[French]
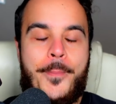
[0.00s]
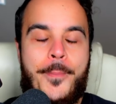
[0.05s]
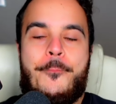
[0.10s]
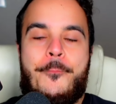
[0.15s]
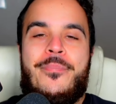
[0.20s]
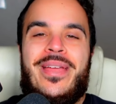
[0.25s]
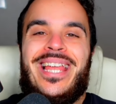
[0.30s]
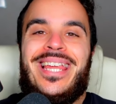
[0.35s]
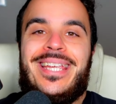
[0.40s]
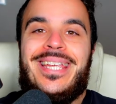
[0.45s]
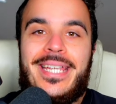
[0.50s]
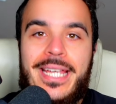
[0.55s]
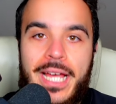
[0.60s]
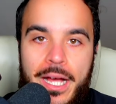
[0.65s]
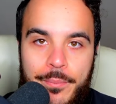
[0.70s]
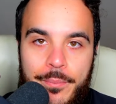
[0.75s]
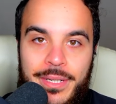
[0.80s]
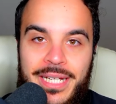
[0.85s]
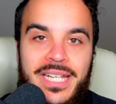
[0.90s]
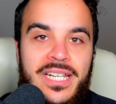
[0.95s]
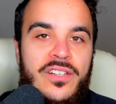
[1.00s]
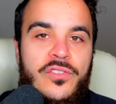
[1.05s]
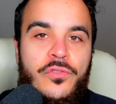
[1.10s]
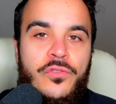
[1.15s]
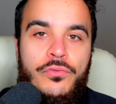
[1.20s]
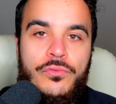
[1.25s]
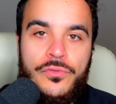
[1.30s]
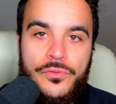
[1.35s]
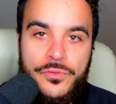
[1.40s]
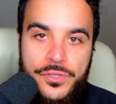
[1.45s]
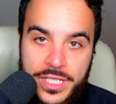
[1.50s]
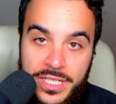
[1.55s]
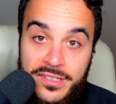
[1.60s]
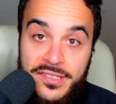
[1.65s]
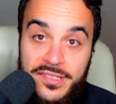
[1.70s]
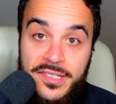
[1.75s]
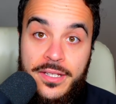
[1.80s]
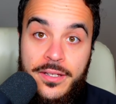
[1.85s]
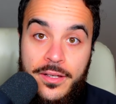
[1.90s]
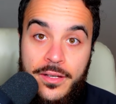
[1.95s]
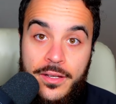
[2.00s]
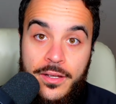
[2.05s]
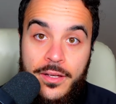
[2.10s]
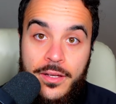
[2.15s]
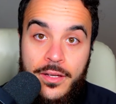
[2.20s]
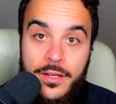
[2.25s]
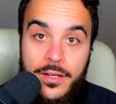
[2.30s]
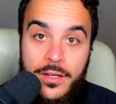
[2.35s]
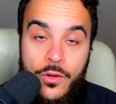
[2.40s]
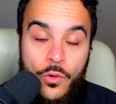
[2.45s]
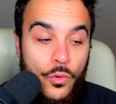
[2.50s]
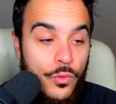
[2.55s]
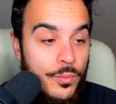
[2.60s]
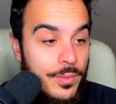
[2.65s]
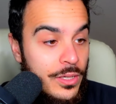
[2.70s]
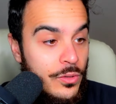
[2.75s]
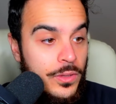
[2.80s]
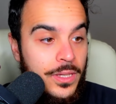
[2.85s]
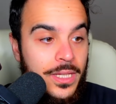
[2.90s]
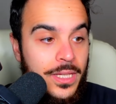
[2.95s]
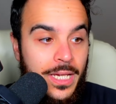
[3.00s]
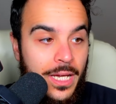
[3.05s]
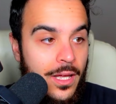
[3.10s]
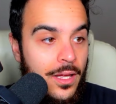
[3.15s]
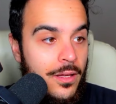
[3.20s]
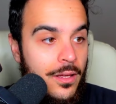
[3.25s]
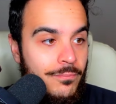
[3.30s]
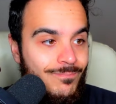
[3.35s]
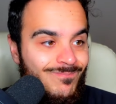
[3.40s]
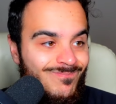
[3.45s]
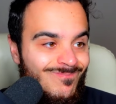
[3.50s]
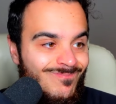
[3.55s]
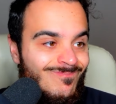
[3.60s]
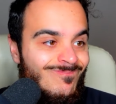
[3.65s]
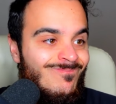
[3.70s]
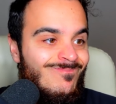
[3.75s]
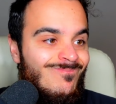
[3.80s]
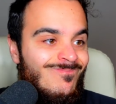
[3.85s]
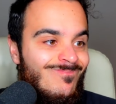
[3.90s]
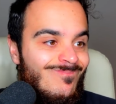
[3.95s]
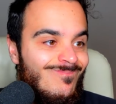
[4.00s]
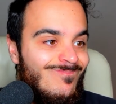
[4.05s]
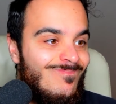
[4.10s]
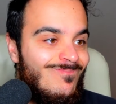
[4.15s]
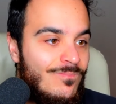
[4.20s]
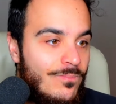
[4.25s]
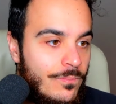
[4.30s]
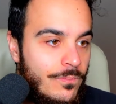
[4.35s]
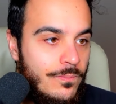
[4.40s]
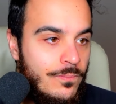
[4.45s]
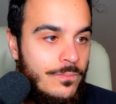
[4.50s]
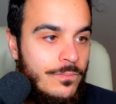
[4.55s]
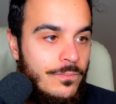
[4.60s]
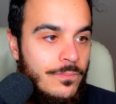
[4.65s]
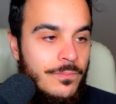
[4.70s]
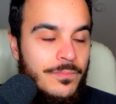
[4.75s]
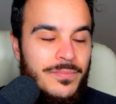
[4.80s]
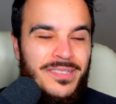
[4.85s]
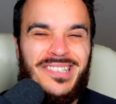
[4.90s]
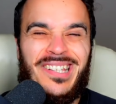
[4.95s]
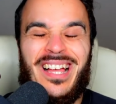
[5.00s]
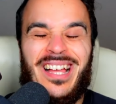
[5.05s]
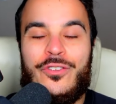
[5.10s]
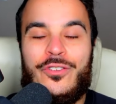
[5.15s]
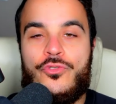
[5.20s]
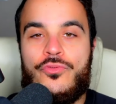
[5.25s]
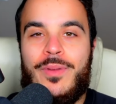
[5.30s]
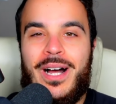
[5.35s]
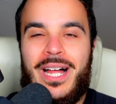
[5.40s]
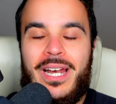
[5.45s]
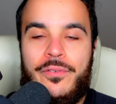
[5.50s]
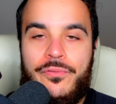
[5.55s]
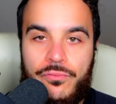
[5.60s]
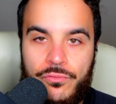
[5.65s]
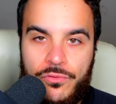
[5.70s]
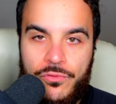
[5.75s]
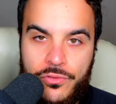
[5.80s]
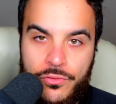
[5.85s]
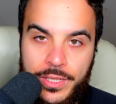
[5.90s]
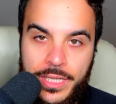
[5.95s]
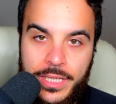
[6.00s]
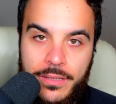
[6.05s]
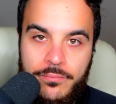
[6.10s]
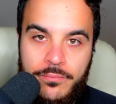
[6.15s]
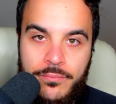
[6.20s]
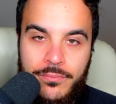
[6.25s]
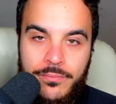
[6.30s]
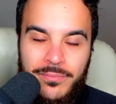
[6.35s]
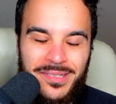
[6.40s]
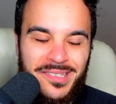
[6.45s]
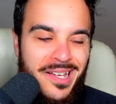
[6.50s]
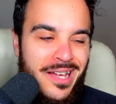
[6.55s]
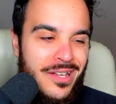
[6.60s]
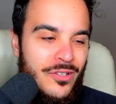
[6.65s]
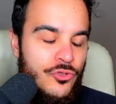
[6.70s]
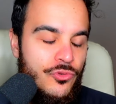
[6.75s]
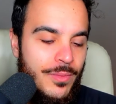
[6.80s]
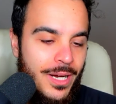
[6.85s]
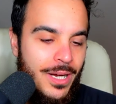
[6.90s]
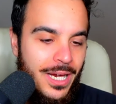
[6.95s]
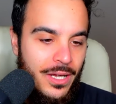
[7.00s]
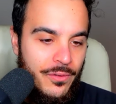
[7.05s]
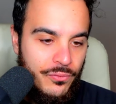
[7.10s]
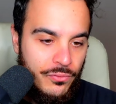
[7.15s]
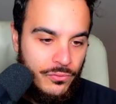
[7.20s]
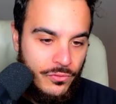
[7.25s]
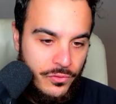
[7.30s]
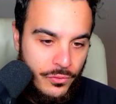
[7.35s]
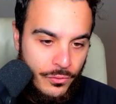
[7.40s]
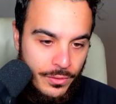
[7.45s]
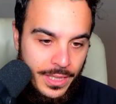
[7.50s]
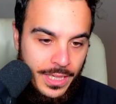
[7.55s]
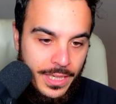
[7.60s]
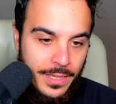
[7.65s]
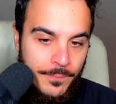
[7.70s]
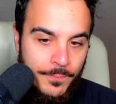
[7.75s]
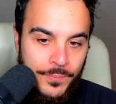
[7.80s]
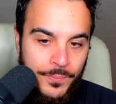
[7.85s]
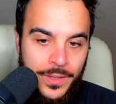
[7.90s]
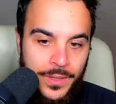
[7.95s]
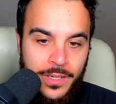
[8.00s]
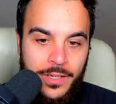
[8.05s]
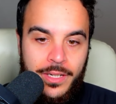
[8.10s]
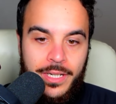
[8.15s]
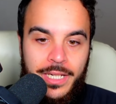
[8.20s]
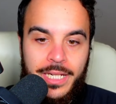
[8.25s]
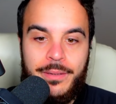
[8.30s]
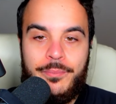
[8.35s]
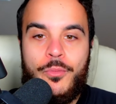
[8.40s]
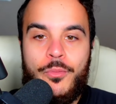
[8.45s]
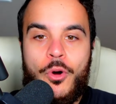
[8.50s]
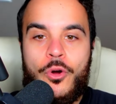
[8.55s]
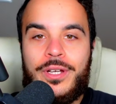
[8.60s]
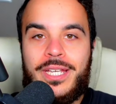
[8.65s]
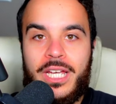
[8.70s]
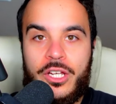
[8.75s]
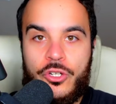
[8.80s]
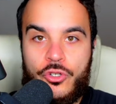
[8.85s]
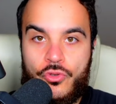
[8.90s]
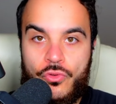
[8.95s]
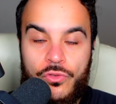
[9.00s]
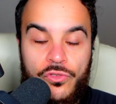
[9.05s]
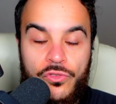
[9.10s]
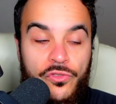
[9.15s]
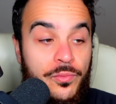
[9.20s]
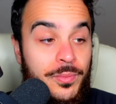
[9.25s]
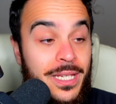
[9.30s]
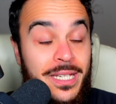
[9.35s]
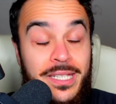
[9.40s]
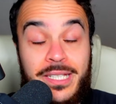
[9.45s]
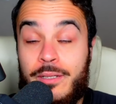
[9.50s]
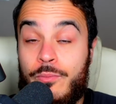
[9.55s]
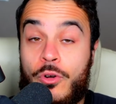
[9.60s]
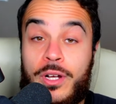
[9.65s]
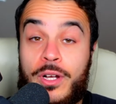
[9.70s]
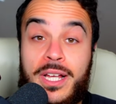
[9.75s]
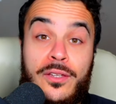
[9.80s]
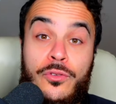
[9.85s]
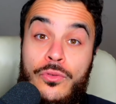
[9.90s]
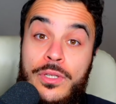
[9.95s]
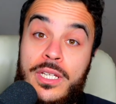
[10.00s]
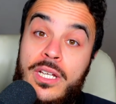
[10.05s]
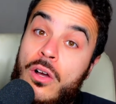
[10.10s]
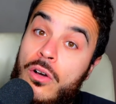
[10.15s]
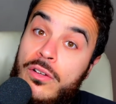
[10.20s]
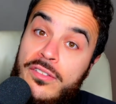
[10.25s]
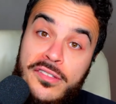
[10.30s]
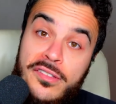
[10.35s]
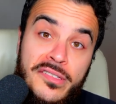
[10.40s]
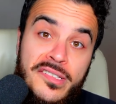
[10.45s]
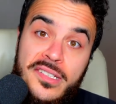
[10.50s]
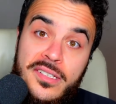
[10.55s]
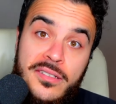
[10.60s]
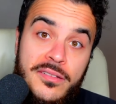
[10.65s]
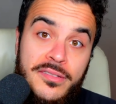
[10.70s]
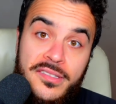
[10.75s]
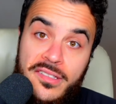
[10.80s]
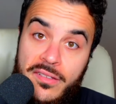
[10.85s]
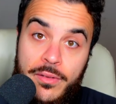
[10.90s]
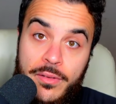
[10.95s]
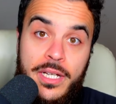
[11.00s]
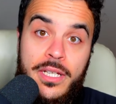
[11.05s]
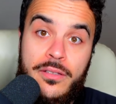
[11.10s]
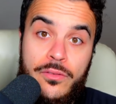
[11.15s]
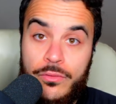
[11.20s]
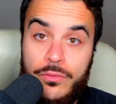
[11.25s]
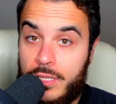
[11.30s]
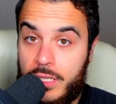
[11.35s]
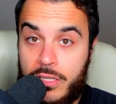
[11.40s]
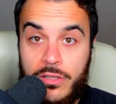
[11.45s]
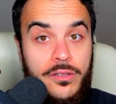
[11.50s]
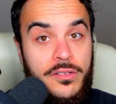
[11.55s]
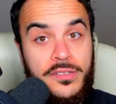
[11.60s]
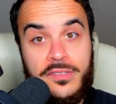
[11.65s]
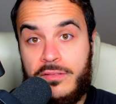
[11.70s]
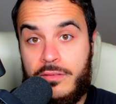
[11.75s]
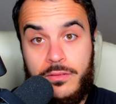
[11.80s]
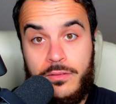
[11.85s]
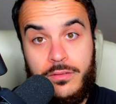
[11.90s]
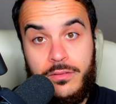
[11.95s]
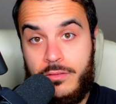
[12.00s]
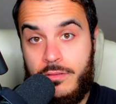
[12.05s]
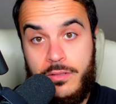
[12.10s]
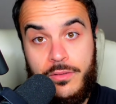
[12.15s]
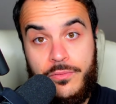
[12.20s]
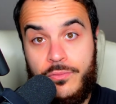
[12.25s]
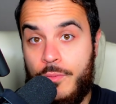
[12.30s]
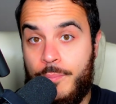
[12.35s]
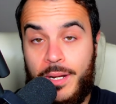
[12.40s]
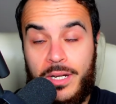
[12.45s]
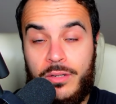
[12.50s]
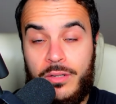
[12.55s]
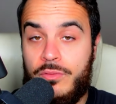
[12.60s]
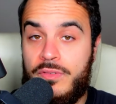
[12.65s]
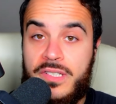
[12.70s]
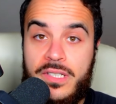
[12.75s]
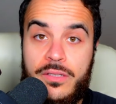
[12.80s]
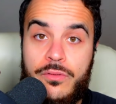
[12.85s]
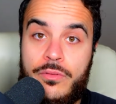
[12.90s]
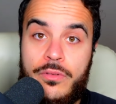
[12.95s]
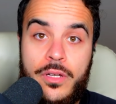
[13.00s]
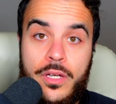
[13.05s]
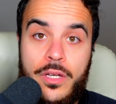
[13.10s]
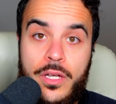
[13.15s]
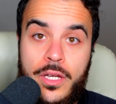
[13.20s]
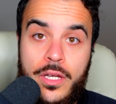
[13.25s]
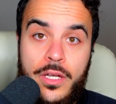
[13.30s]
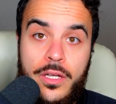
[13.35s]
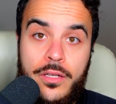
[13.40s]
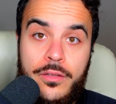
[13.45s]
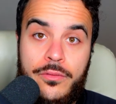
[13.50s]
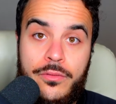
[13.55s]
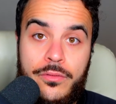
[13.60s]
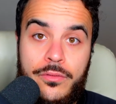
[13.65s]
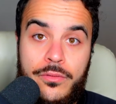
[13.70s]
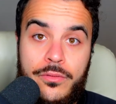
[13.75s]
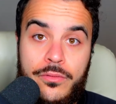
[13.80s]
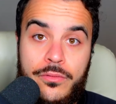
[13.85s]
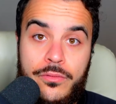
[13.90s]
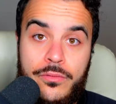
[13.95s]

Bellingham, il est sous-utilisé. Au milieu de terrain, ça a du mal à fonctionner. Ça a du mal à fonctionner. Il manque quelque chose, peut-être qu'il manque à Tony Cross aussi. C'est vrai, Tony Cross, euh, il faut parler aussi de, de,